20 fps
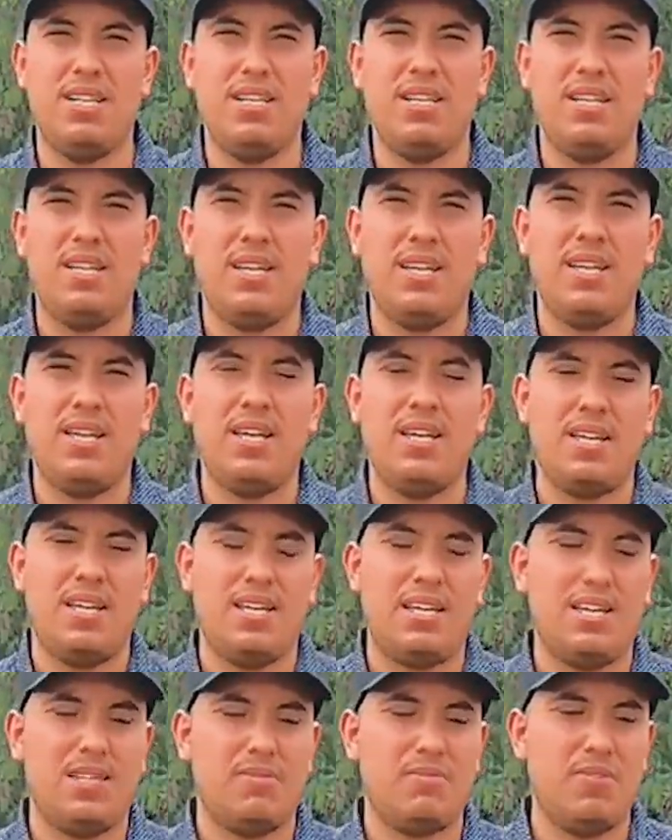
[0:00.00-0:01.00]
Así es.
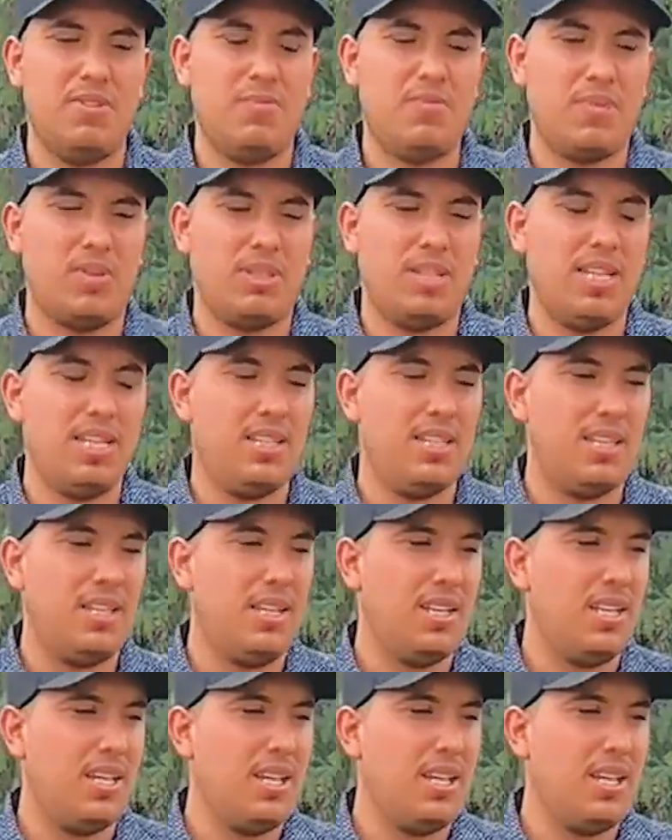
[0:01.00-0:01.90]
Es muy importante.